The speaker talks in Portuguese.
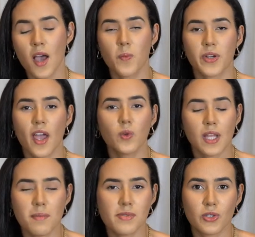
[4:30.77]
porque é o
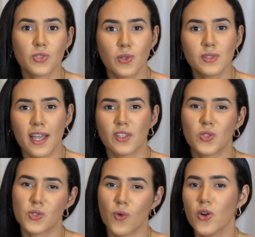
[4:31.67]
tempo que eu estou tendo, eu
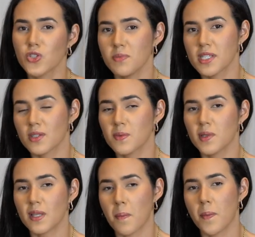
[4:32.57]
estou otimizando o meu
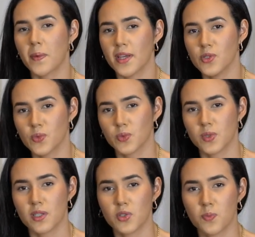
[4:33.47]
tempo para estudo.
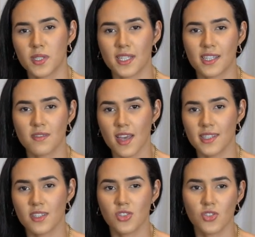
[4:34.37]
Então, tipo assim, às
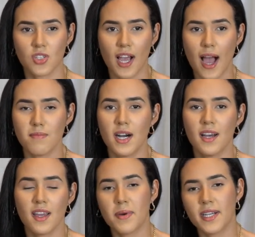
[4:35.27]
vezes a gente acaba
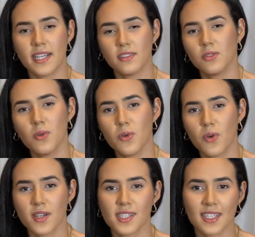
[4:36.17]
perdendo
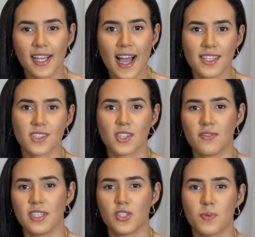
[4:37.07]
coisas legais na sua
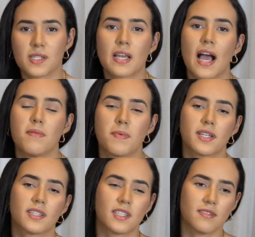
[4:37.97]
vida, tipo assim, acaba
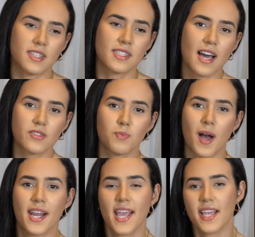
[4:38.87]
perdendo aniversário de
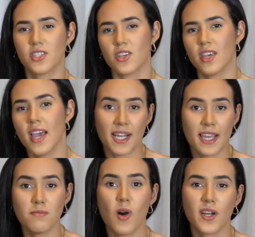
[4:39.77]
parente. Para
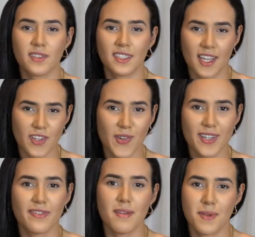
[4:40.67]
quem mora no
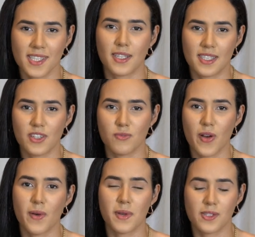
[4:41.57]
interior, vem para a cidade
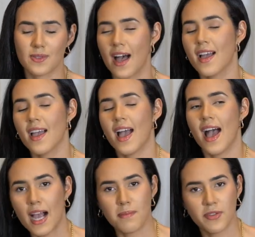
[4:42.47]
maior para estudar,
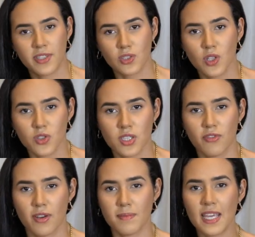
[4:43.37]
acaba ficando longe da
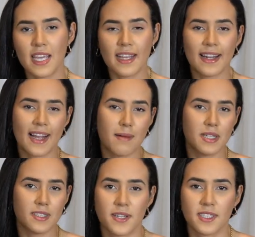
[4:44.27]
família, acaba
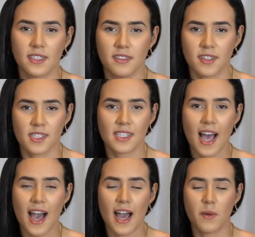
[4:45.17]
perdendo
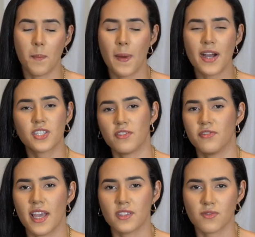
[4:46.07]
aniversário, perde
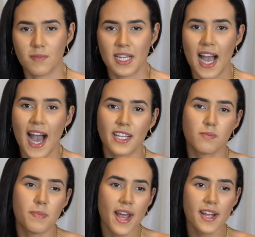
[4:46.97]
eventos familiares,
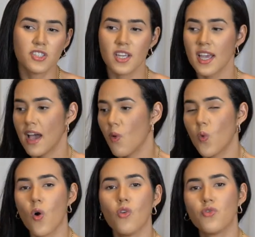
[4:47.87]
perde o
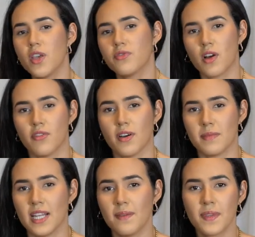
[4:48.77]
convívio com a
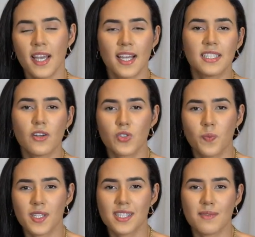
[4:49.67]
família família. Então,
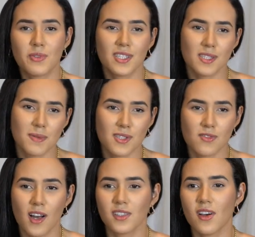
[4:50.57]
tipo assim, muitas pessoas
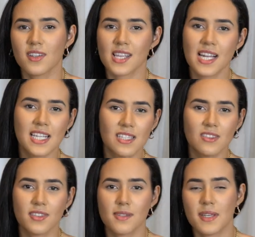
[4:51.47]
falam: nossa, é
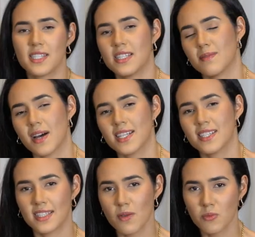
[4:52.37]
lindo fazer medicina, mas
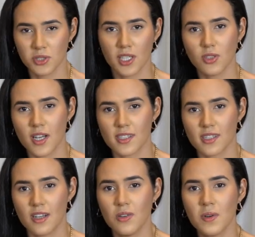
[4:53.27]
tem muita
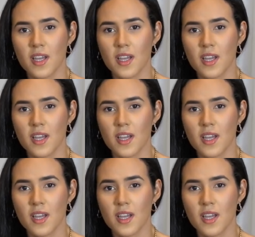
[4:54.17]
doação